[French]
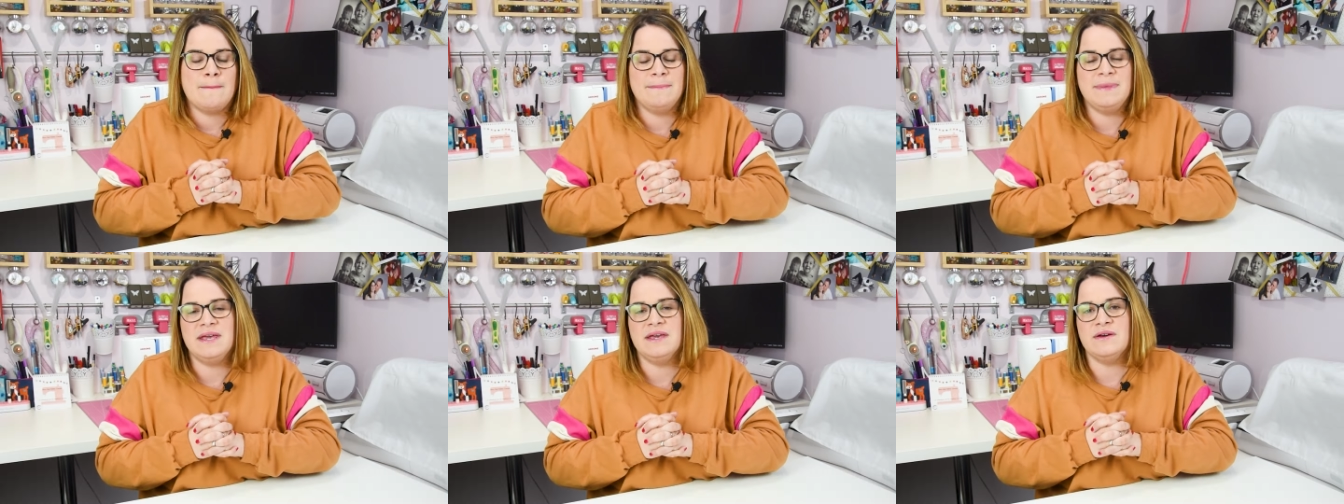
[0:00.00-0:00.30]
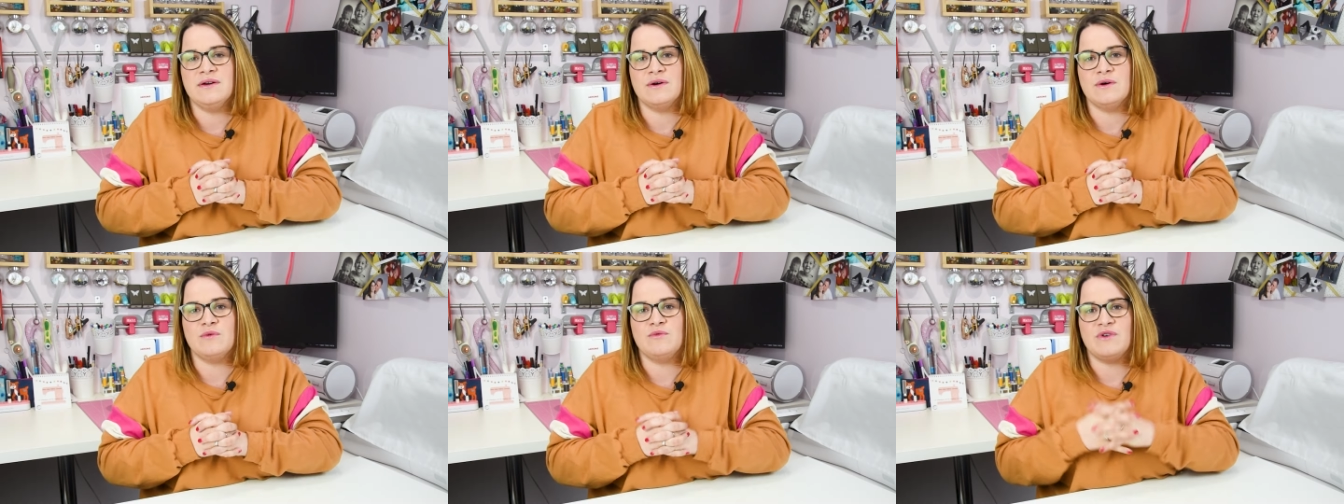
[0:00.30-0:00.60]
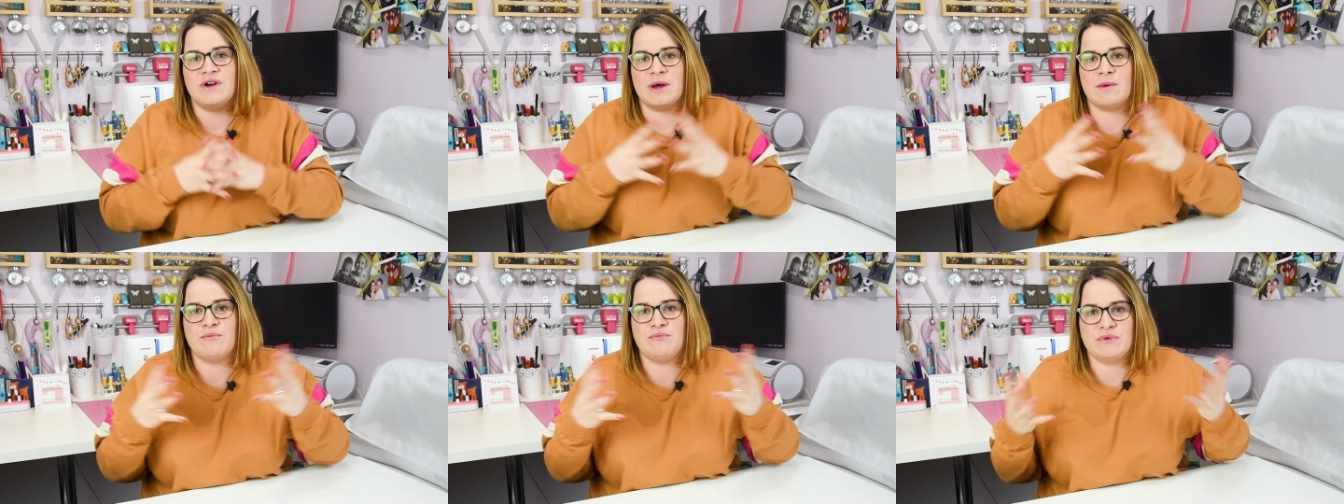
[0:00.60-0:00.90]
Mais
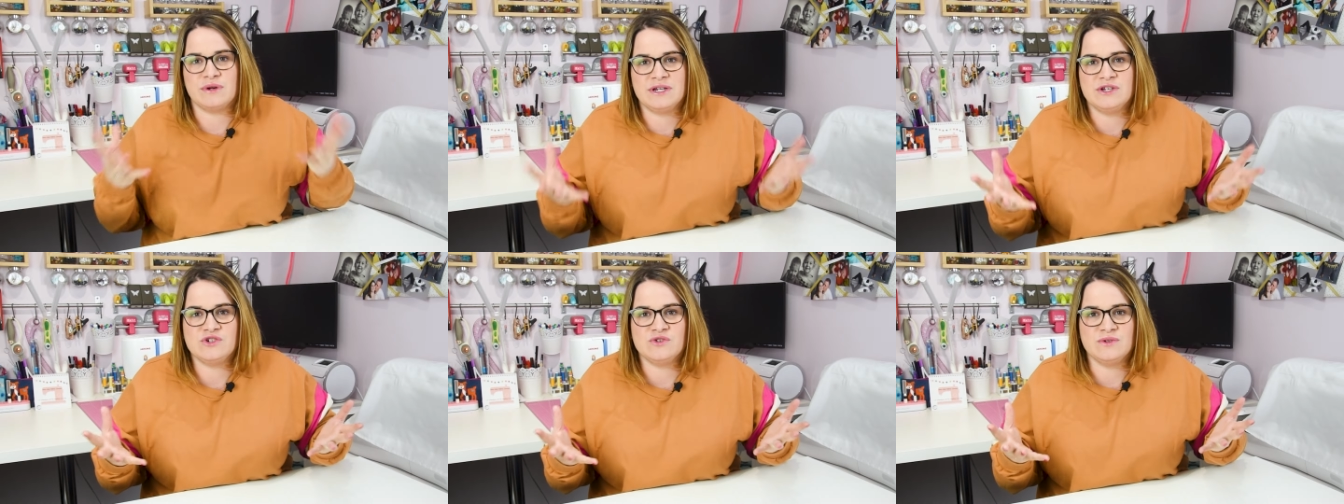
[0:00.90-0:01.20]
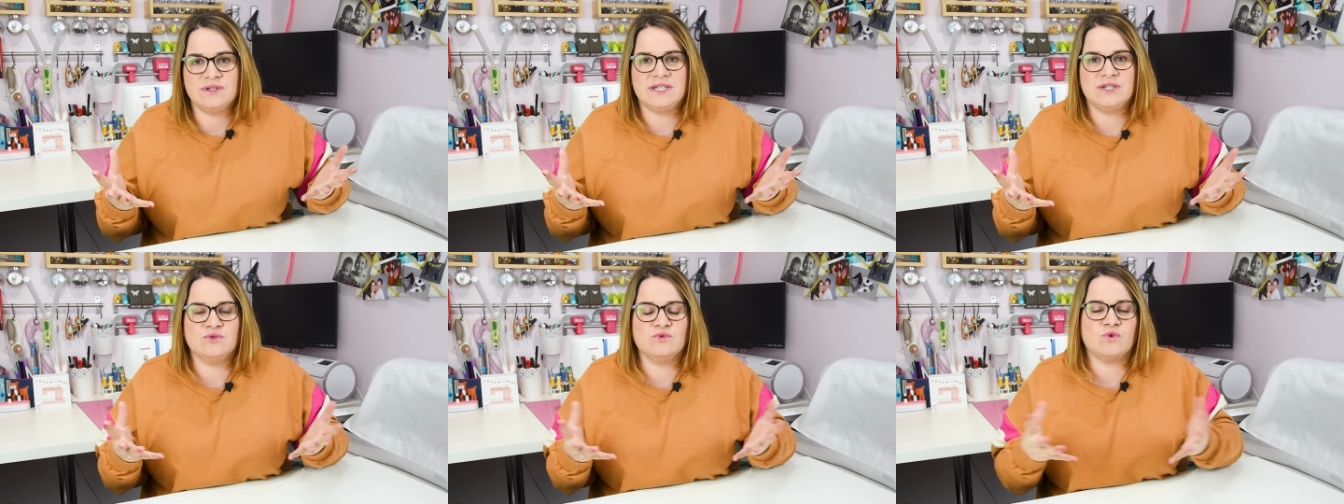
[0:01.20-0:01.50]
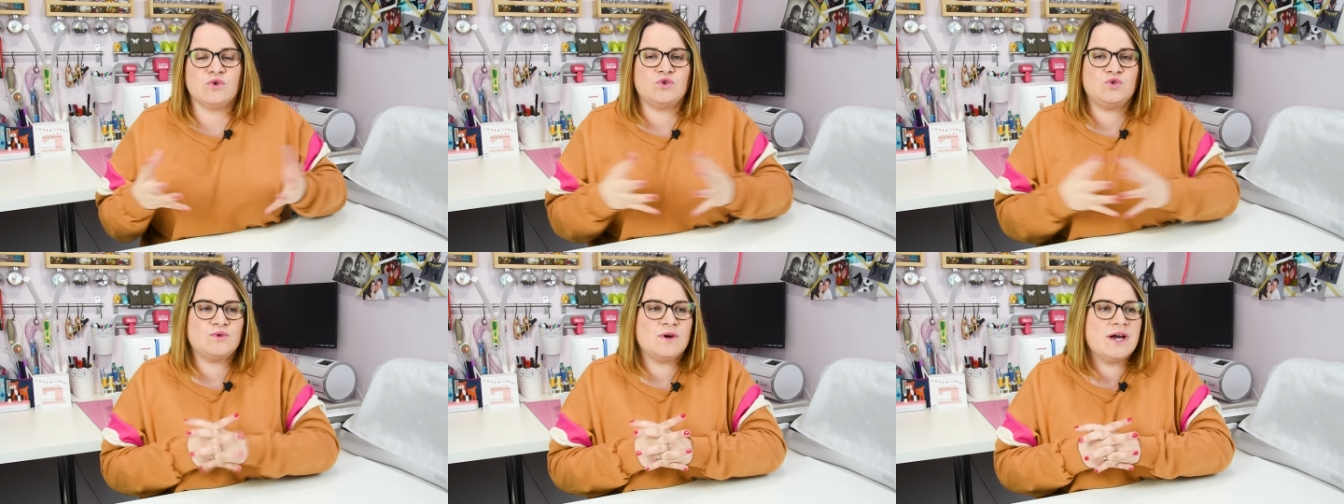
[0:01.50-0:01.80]
voilà, pour les gens qui nous
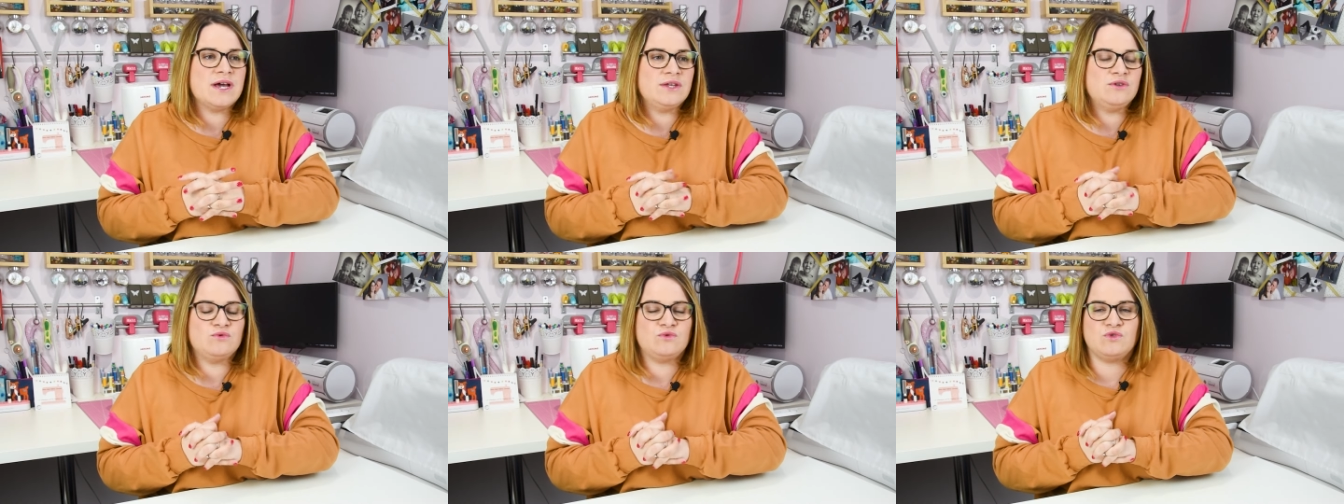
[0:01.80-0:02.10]
rejoignent